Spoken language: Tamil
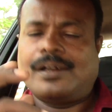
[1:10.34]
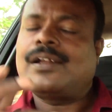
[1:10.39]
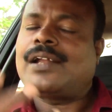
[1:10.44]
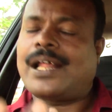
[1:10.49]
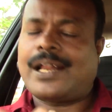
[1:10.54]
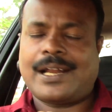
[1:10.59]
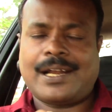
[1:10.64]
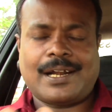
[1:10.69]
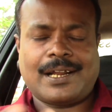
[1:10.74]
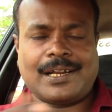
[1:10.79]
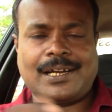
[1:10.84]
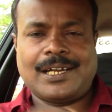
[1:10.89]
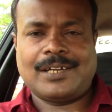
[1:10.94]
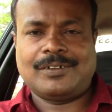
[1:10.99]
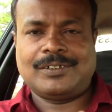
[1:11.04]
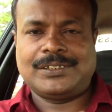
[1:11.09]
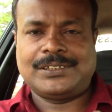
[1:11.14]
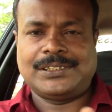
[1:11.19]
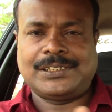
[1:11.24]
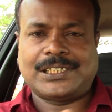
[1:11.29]
நிறைய
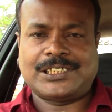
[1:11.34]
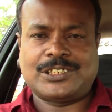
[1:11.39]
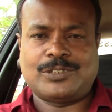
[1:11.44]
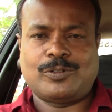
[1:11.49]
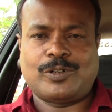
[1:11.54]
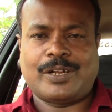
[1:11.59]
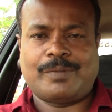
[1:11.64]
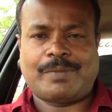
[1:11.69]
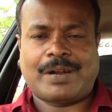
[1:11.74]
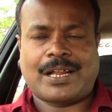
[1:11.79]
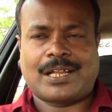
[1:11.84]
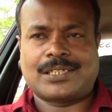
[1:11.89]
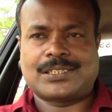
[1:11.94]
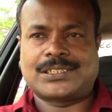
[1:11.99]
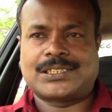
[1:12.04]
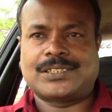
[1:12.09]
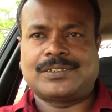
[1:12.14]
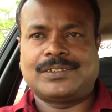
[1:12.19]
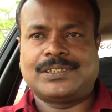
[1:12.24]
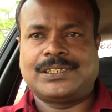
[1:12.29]
இடங்களில் வந்து ரஜினியுடைய
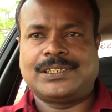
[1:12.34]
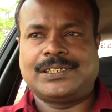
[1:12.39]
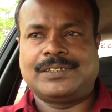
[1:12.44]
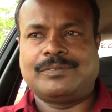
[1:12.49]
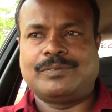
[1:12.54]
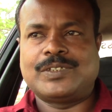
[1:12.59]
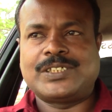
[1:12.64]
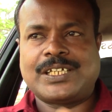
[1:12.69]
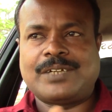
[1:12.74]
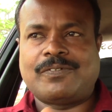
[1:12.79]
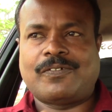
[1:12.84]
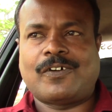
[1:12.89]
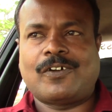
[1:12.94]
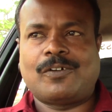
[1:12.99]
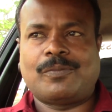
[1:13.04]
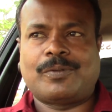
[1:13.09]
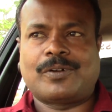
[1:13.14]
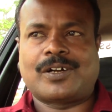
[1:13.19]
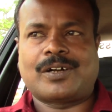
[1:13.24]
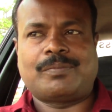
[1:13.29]
மேனர்ஸத்தை வந்து விஜய்
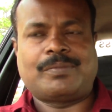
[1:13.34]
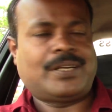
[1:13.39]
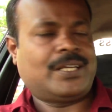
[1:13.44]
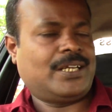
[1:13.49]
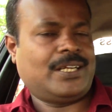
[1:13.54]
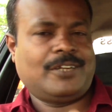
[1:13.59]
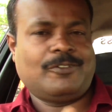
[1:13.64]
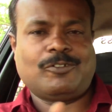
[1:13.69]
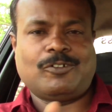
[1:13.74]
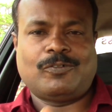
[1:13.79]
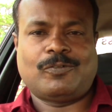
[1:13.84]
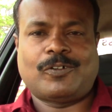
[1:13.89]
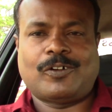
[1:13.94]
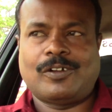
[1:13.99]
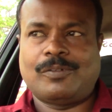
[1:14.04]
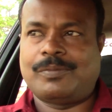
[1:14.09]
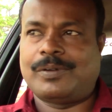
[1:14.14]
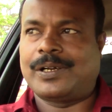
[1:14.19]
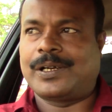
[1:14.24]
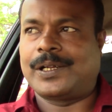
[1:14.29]
ஃபாலோ பண்ணுற மாதிரி இவரும்
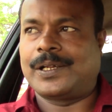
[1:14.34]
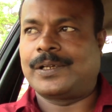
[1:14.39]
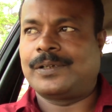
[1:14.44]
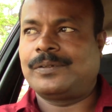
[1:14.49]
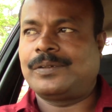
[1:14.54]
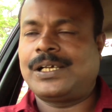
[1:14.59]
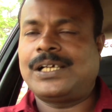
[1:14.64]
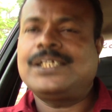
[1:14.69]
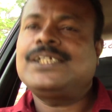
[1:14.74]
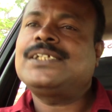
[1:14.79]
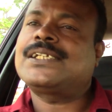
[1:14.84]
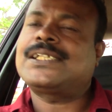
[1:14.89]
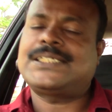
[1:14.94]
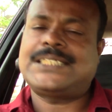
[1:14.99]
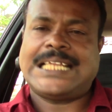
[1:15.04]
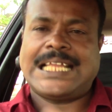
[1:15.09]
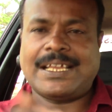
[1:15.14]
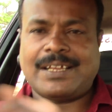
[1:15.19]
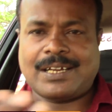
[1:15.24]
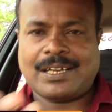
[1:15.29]
ஃபாலோ பண்ணுறாரு அது
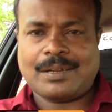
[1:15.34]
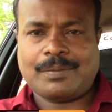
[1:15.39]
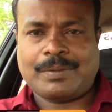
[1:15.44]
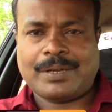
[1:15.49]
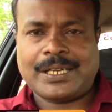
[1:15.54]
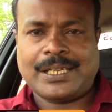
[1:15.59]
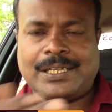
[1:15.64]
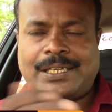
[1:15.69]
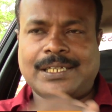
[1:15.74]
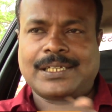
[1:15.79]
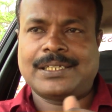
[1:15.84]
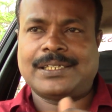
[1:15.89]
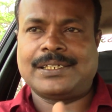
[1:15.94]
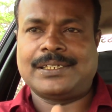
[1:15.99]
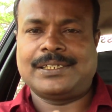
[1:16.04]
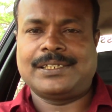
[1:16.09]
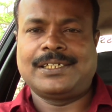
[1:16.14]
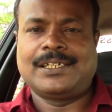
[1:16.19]
ரசிக்கிற மாதிரி இருக்குது